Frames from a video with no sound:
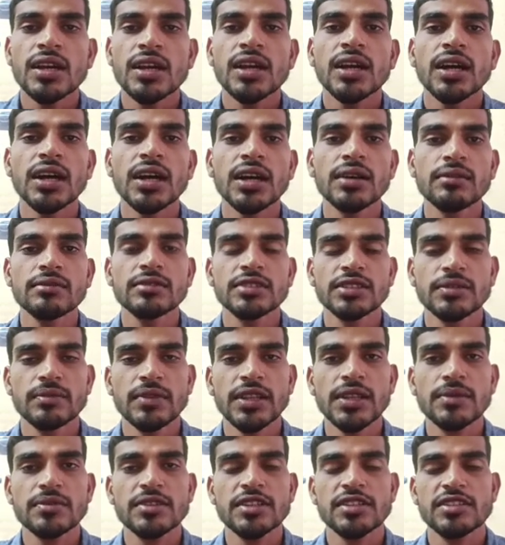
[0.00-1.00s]
आ,
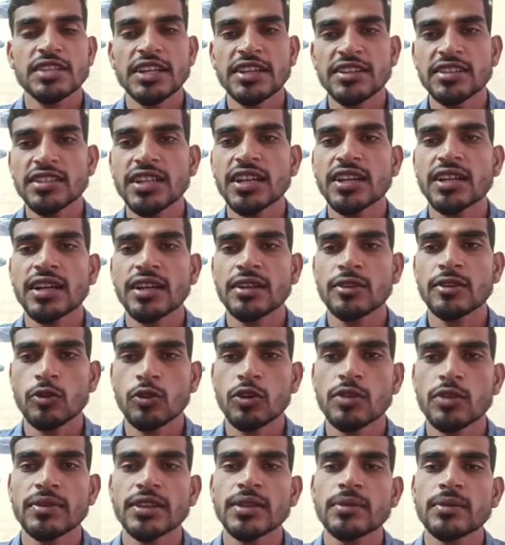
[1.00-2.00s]
मतलब कि सेंट्रल
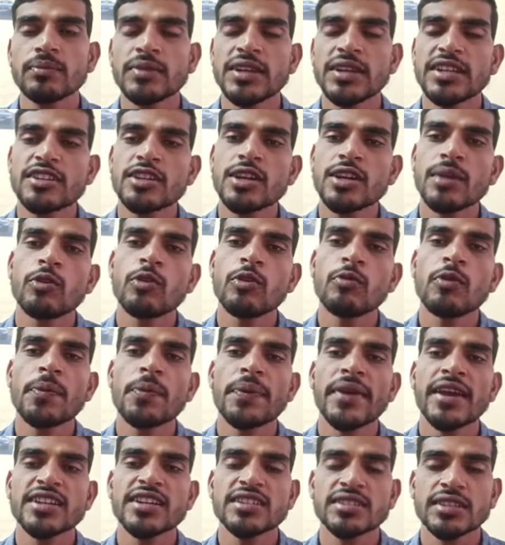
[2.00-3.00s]
कंट्रोल मतलब मिनिस्ट्री ऑफ होम
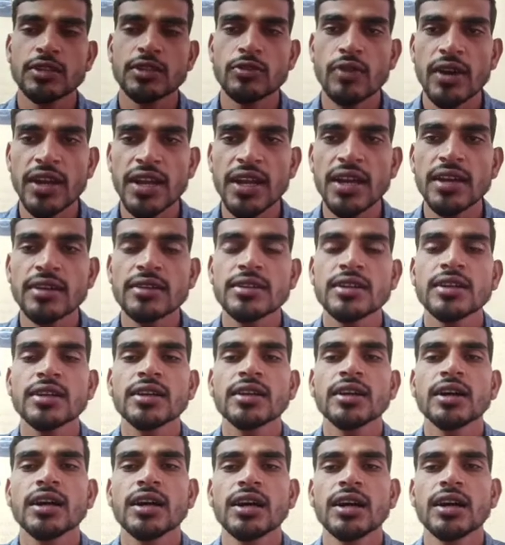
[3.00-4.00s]
अफेयर्स के द्वारा
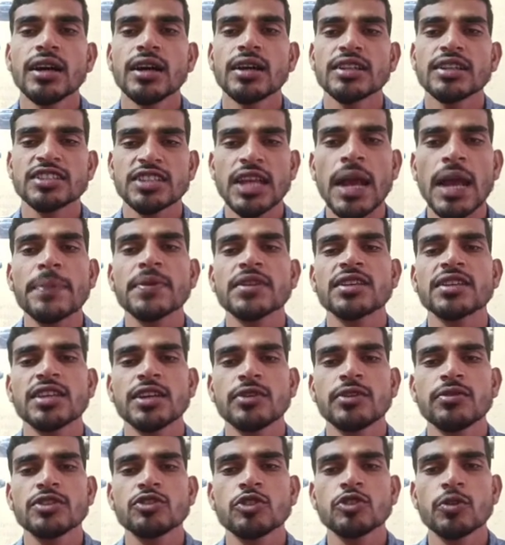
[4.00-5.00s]
आ, स्थापित की
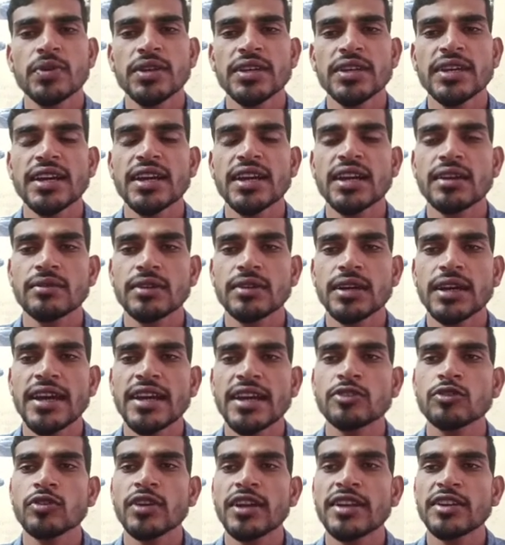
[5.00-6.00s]
हुई जो भी एक
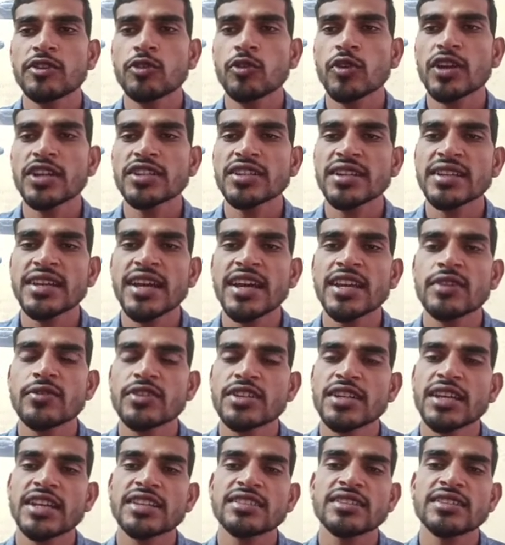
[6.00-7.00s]
हैं जो इंट्रोगेशन या
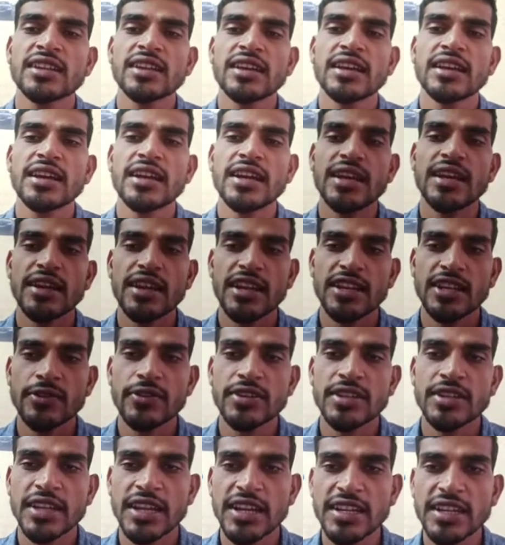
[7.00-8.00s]
इन्वेस्टिगेशन
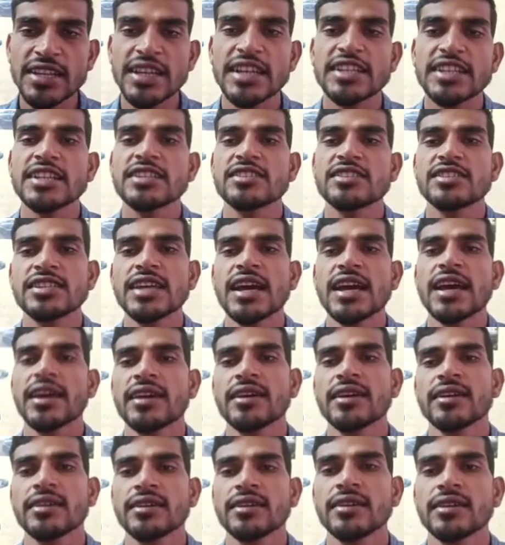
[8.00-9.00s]
इन्वेस्टिगेटिंग एजेंसियां
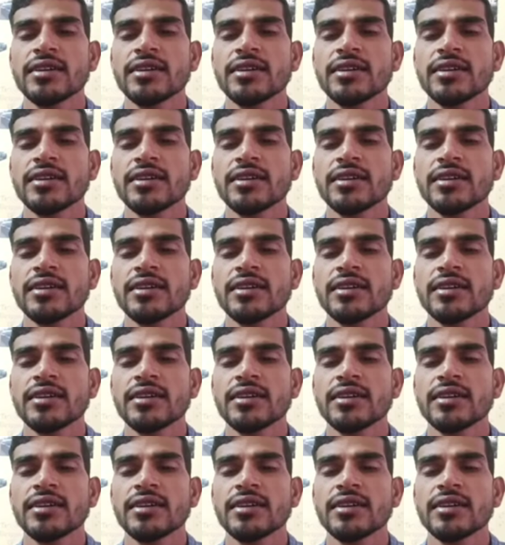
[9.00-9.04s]
हैं